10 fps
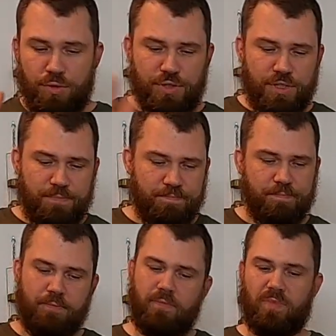Mütze
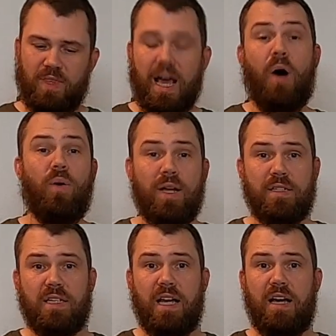auch
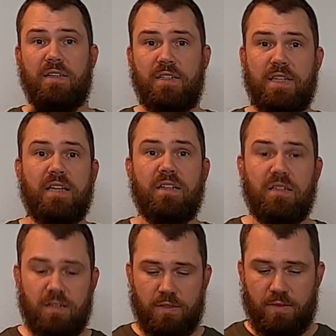ganz klar eine
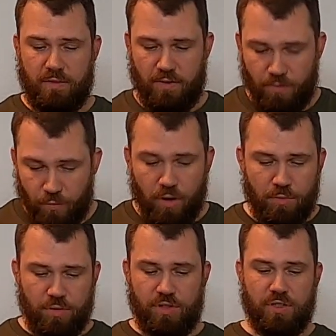dicke
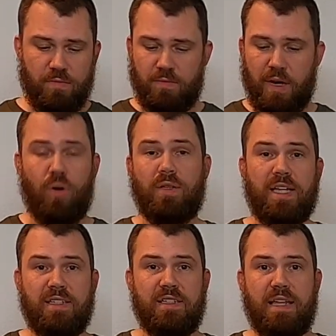Wollmütze. Auch
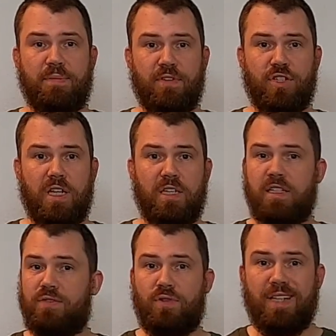das ist
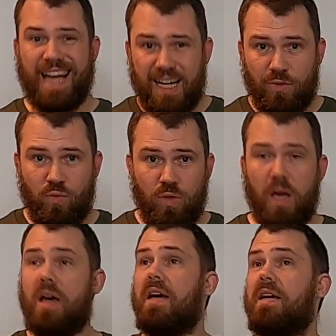selbstverständlich, ist für die Nacht gut.
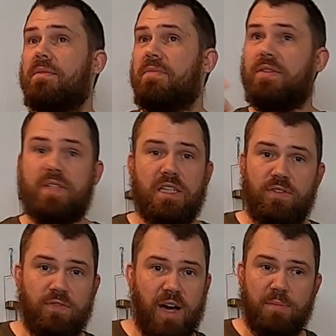Ihr wisst
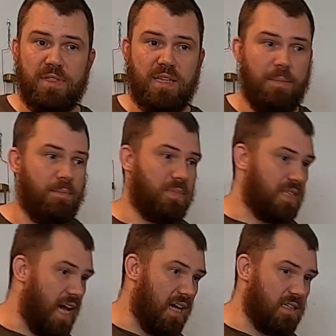nicht, wie warm es am
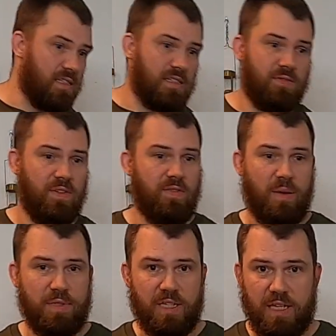Tag ist, wie
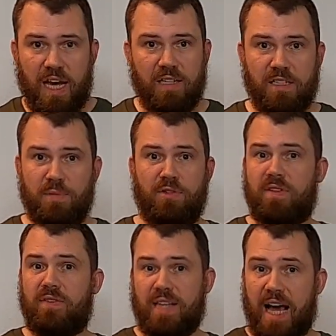warm es in der Nacht ist,
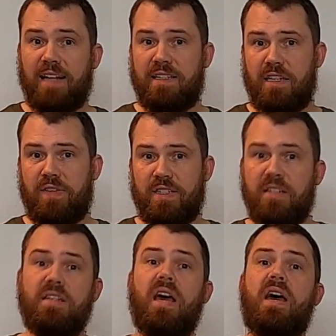beziehungsweise wie kalt es jeweils
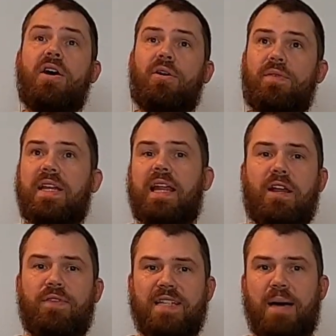ist. Und wenn ihr dann
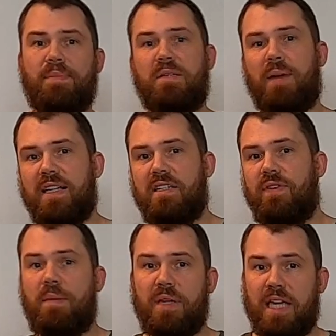auch was habt, die meiste
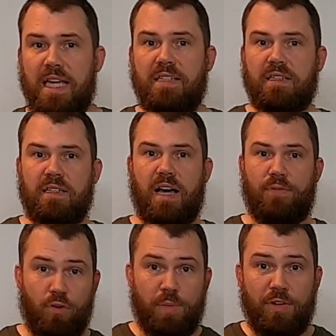Wärme geht
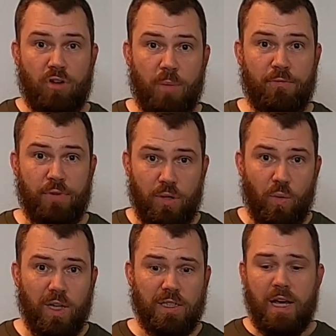einfach über den Kopf
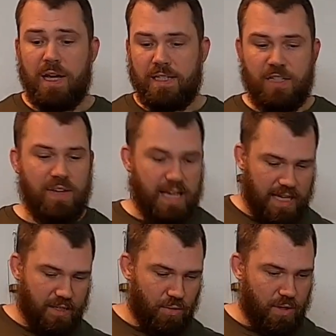verloren. Deswegen
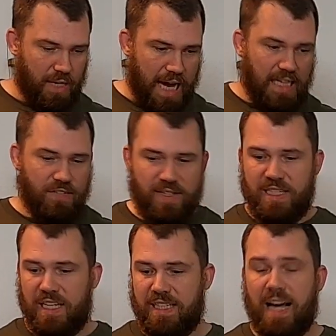hat auch alles, was
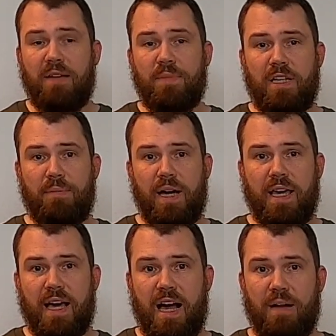ich an Jacken mit
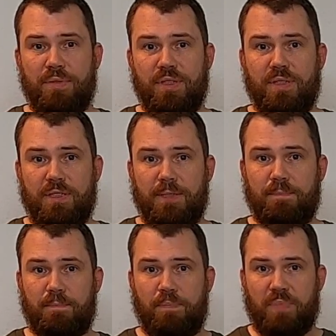dabei habe,
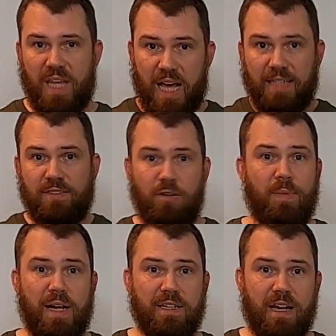ähm, hat
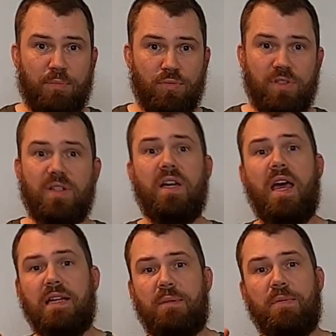nochmal eine Kapuze,
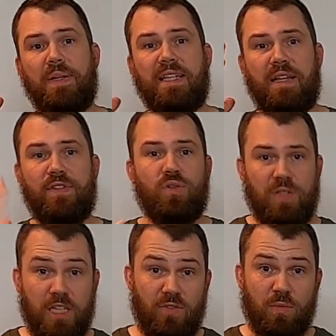damit man das einfach so
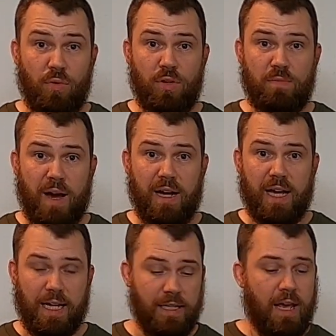dicht wie möglich machen
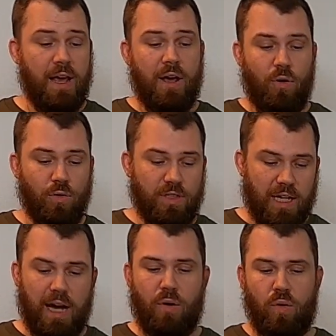kann.
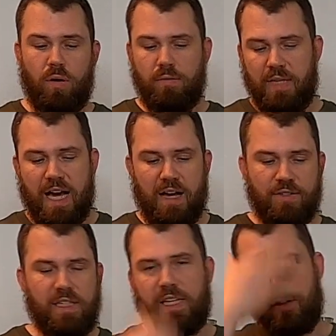Und auch, ja,
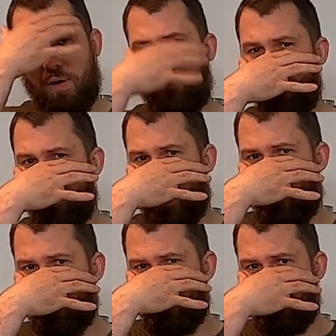sich das nochmal vor die
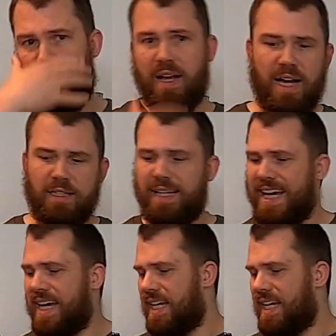Augen mitmachen kann.